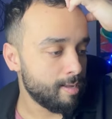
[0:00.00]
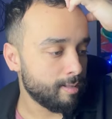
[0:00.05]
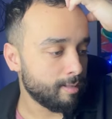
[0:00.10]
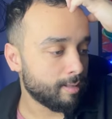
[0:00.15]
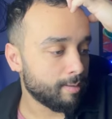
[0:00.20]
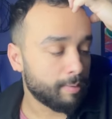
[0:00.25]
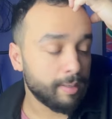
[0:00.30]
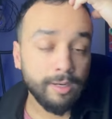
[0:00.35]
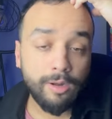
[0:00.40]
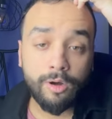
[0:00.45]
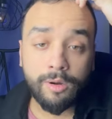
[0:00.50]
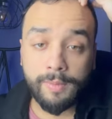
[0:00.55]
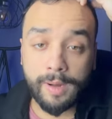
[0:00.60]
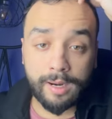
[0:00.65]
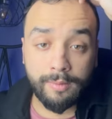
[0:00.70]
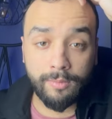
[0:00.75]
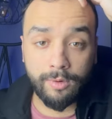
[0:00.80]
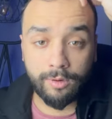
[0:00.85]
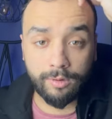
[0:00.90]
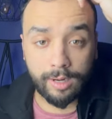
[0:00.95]
دابا
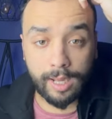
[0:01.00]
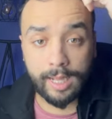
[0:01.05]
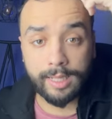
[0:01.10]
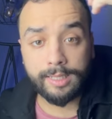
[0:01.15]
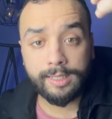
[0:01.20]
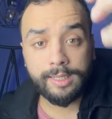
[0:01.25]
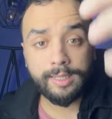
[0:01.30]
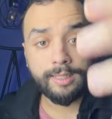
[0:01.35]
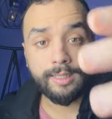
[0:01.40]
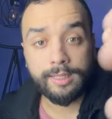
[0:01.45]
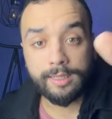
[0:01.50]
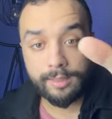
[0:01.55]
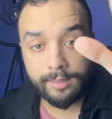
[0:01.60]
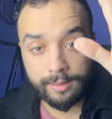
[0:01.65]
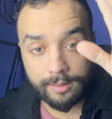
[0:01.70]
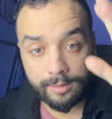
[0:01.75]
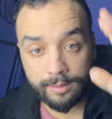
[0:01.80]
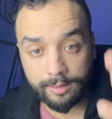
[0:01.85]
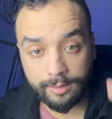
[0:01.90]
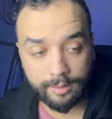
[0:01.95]
نورمالمون القضيه ديال
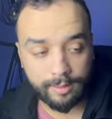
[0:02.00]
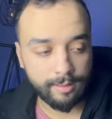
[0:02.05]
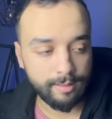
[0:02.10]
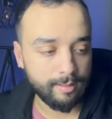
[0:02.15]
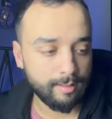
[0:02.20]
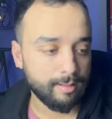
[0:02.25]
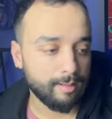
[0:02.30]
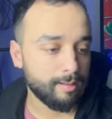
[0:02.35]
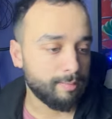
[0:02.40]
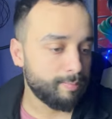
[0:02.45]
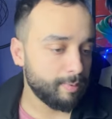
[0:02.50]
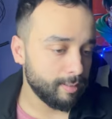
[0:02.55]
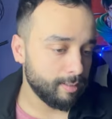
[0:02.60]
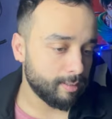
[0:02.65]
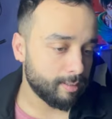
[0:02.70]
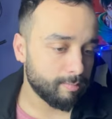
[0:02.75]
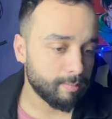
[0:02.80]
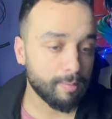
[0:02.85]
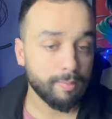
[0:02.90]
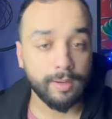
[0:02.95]
آه،
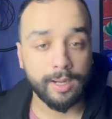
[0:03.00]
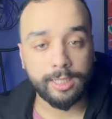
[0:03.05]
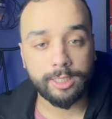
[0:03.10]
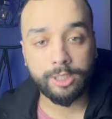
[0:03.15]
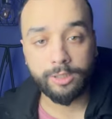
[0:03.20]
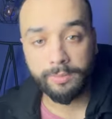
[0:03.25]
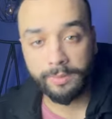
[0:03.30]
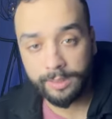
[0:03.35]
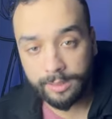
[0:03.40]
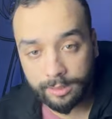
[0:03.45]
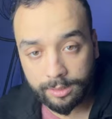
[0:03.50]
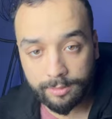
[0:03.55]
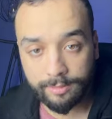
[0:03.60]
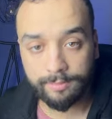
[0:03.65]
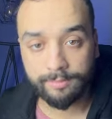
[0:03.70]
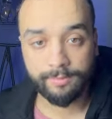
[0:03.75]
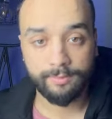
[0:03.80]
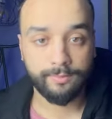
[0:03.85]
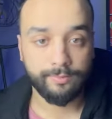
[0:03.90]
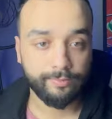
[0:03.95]
البنت ما بقاتش بنت
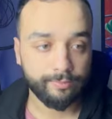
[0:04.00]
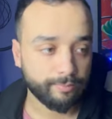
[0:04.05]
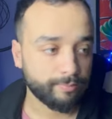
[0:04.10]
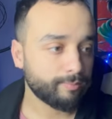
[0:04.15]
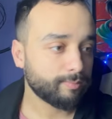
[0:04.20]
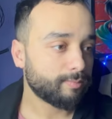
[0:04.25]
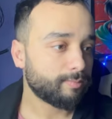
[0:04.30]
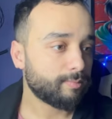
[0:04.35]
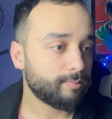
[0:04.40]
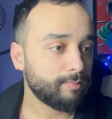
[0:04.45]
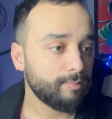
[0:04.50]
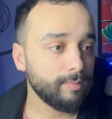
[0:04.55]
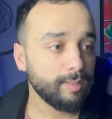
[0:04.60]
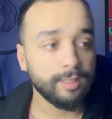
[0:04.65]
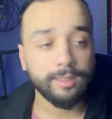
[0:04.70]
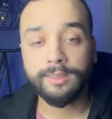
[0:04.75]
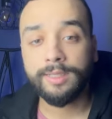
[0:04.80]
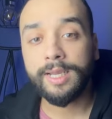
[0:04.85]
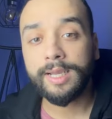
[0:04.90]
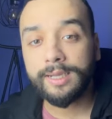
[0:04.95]

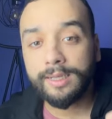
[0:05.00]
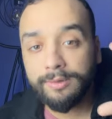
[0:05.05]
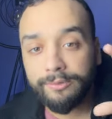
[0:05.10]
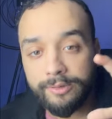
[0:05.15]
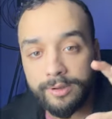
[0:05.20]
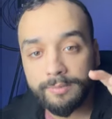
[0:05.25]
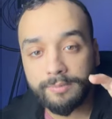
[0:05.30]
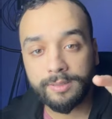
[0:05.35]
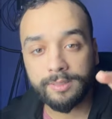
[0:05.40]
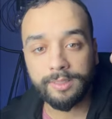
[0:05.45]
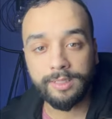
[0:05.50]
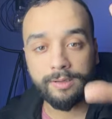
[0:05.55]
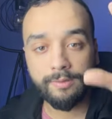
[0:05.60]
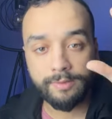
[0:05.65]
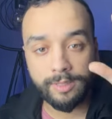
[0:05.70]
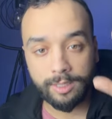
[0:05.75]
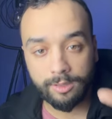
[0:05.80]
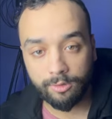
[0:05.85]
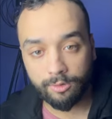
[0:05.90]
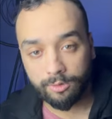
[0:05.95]
داخلين فيها بزاف
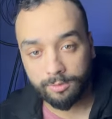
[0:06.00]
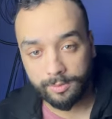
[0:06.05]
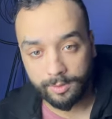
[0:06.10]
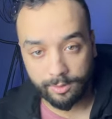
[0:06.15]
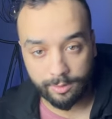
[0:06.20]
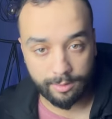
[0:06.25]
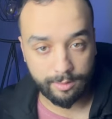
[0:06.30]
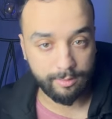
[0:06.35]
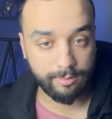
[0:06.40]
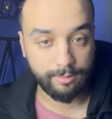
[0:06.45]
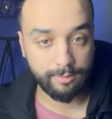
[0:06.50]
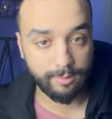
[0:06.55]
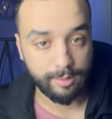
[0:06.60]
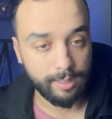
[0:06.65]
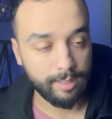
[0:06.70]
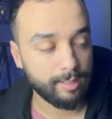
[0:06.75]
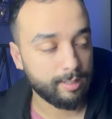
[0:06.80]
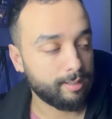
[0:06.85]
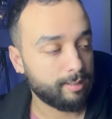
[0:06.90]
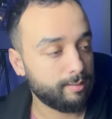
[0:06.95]
ديال الامور
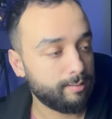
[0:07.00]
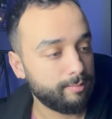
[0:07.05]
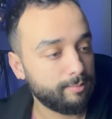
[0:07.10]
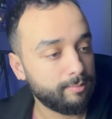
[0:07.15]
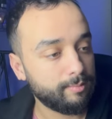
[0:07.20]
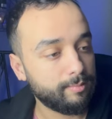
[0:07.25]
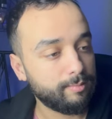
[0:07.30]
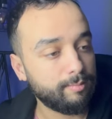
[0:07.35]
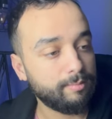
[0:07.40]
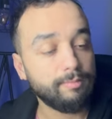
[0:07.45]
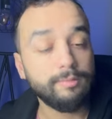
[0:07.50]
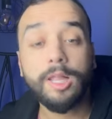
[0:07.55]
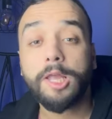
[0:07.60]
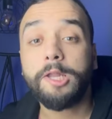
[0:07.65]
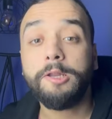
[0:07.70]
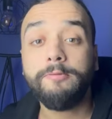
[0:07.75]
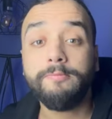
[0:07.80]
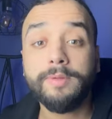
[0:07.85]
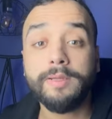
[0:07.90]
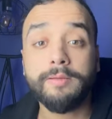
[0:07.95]
ياك
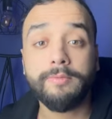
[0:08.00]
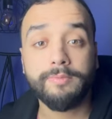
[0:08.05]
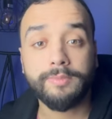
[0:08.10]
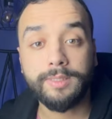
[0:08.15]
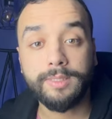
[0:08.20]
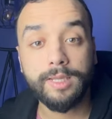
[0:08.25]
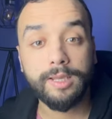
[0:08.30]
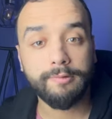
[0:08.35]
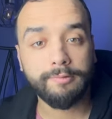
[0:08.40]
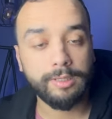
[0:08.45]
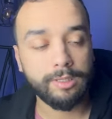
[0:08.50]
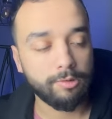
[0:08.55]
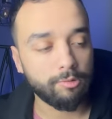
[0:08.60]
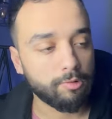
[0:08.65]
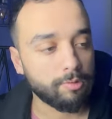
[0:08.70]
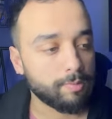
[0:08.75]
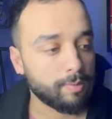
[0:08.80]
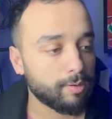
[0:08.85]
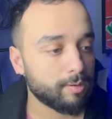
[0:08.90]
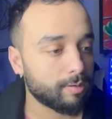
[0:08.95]
داخلين بها بزاف ديال
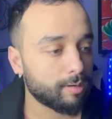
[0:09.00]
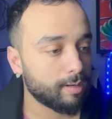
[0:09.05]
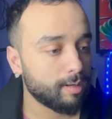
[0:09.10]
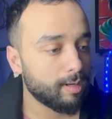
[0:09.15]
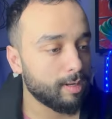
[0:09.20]
الامور